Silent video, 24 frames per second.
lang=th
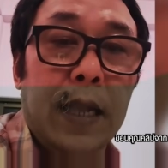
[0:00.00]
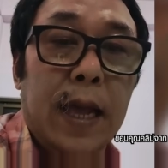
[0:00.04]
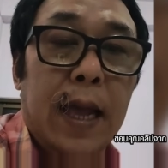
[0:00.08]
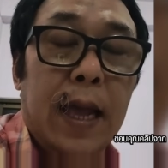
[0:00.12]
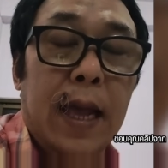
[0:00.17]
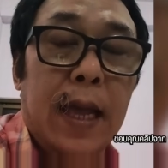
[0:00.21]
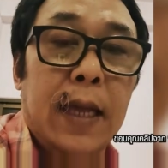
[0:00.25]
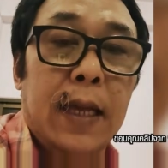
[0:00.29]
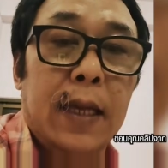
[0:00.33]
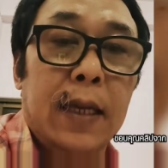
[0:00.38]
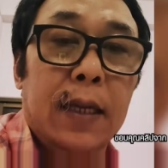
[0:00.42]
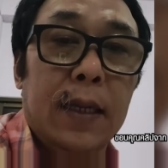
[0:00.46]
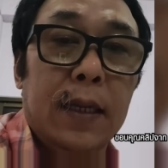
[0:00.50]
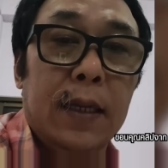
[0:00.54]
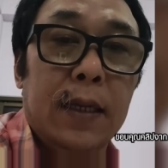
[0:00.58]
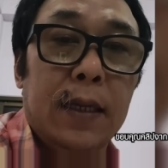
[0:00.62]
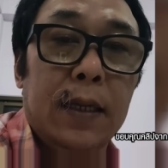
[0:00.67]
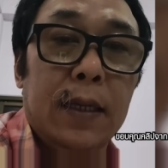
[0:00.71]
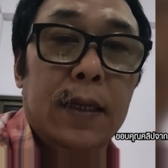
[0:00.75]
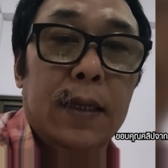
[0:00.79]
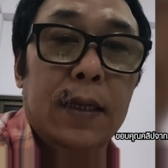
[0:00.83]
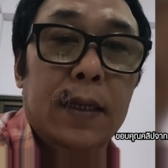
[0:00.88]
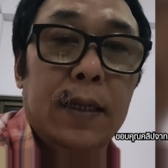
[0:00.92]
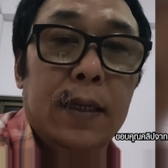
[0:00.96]
นะ
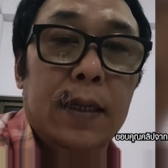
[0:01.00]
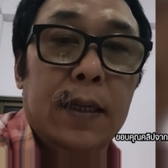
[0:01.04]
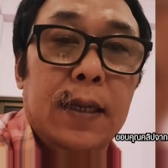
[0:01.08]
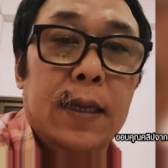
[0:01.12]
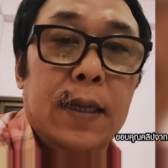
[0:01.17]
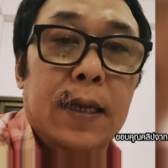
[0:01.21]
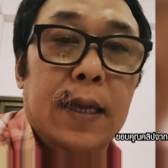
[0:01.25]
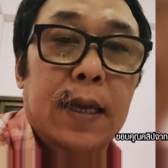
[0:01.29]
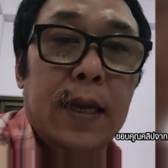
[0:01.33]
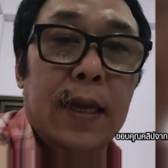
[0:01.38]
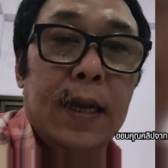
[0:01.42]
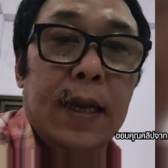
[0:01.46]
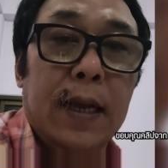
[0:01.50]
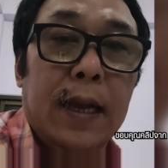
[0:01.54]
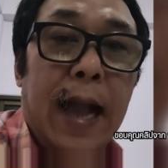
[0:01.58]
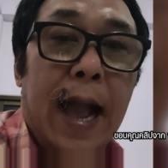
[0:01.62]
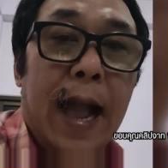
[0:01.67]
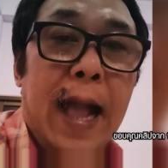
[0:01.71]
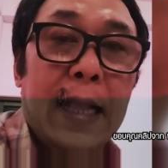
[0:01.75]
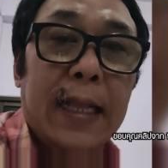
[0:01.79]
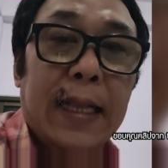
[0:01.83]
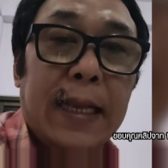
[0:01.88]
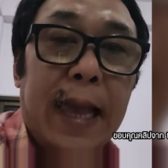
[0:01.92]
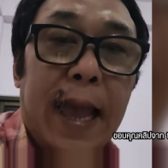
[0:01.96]

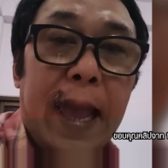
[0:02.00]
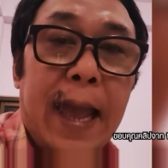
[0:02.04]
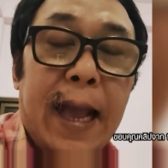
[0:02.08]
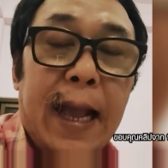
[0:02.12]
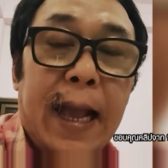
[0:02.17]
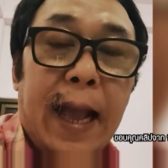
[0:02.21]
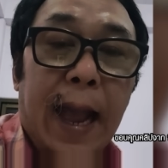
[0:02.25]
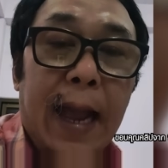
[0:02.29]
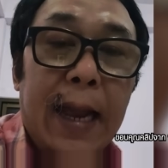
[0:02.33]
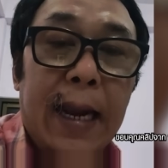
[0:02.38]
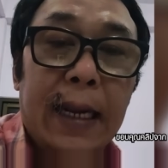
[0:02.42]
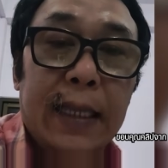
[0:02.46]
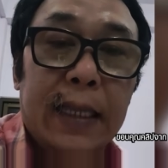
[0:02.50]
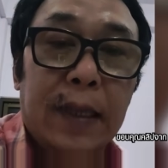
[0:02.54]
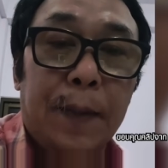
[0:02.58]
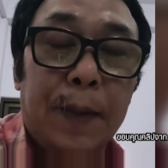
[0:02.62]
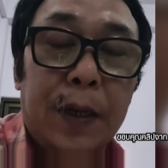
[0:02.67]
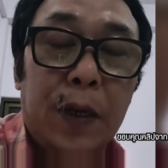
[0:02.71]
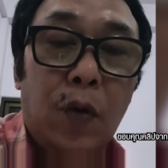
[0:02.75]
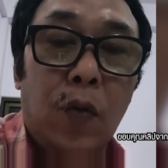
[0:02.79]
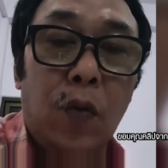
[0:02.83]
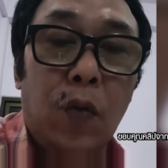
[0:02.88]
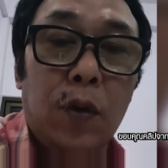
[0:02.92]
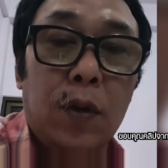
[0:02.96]
การแก้ไขรัฐธรรม
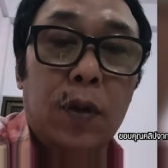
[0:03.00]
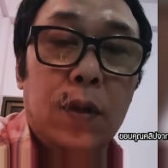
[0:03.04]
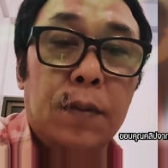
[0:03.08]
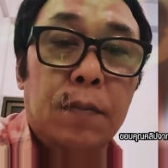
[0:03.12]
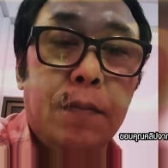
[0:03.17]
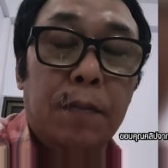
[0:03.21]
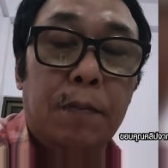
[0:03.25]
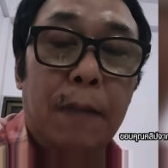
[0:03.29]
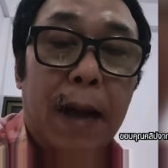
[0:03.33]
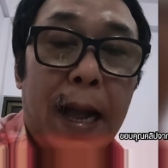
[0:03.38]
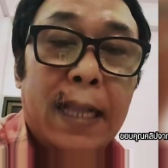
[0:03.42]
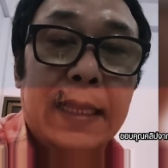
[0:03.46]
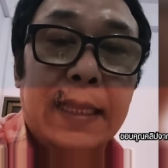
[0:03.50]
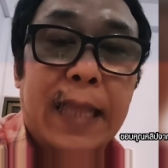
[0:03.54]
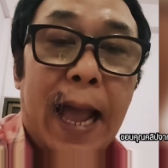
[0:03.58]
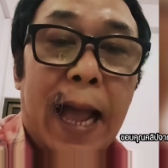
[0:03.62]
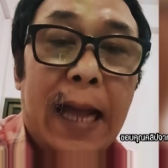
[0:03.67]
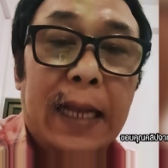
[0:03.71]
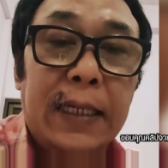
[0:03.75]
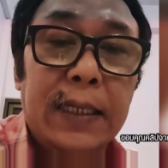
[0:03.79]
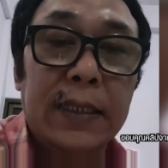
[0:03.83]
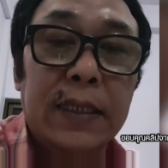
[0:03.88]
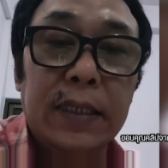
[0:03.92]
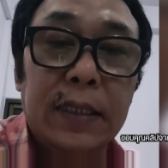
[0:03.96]
นูญ มาตรา
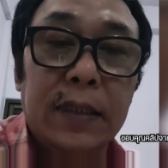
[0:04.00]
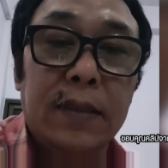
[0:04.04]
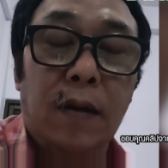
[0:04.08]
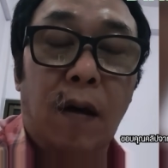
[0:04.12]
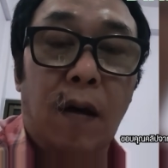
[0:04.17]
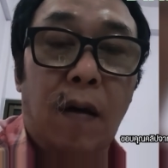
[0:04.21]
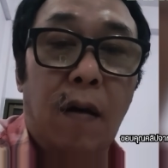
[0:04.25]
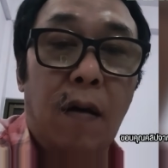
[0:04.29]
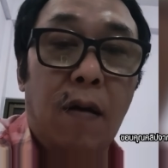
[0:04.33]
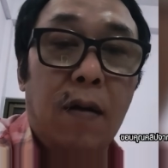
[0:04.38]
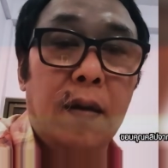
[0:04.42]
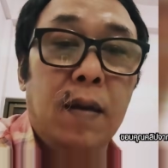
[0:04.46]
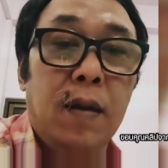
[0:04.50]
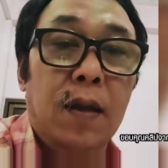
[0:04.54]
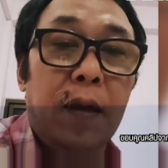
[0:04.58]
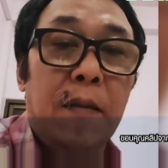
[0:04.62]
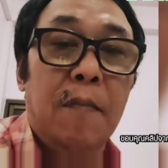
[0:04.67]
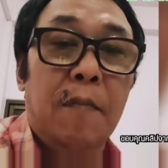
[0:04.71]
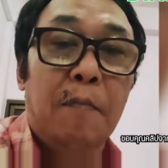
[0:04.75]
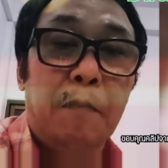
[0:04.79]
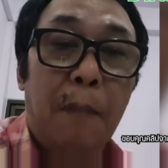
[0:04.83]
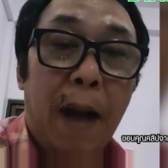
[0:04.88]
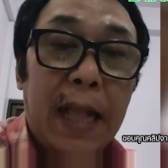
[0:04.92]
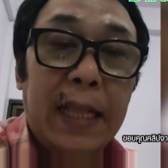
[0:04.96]
หนึ่งหนึ่งสอง
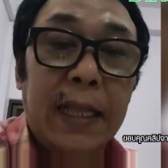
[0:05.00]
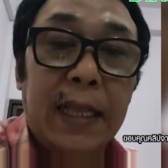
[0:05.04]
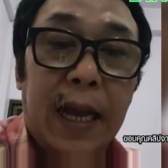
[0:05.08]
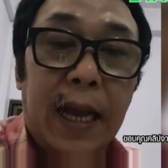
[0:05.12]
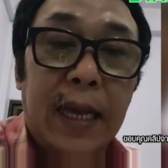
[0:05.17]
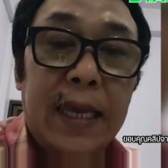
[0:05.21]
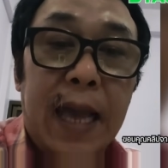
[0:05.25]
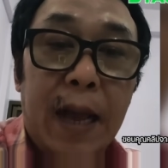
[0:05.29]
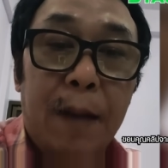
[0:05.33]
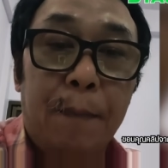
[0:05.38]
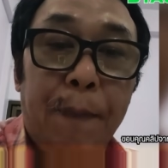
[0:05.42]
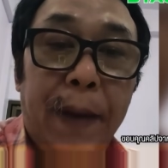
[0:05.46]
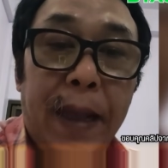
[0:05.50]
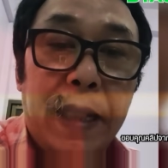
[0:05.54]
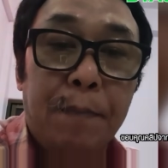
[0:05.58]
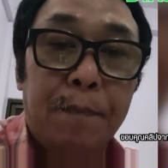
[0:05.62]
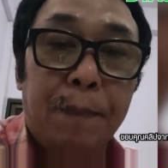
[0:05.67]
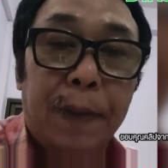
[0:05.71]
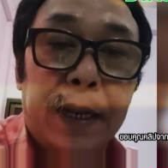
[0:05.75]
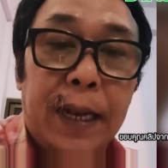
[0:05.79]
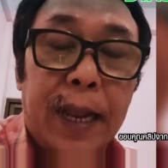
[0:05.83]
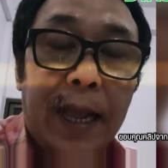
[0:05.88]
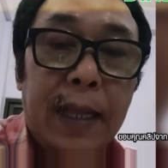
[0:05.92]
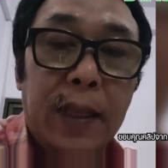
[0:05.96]
มันก็ยังเป็น
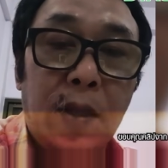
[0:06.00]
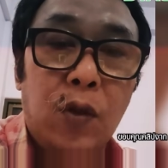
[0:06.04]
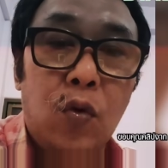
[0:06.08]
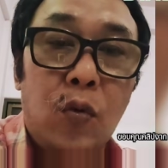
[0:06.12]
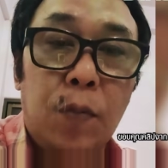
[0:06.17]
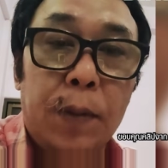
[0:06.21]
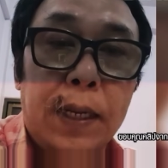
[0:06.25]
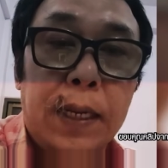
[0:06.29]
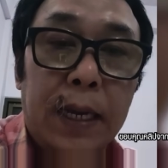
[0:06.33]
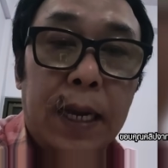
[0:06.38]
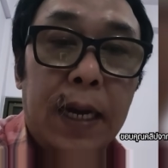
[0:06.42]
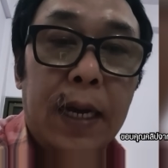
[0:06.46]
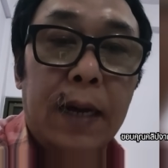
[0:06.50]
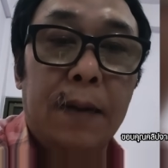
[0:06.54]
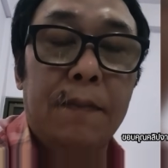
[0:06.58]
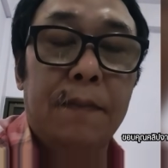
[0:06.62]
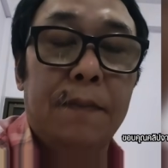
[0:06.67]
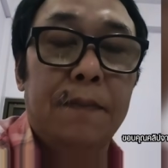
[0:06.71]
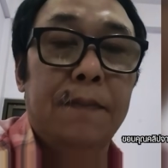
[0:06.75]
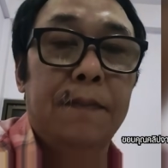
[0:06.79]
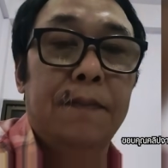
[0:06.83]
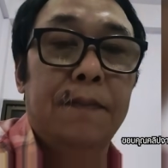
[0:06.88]
ประเด็นอยู่เหมือนเดิม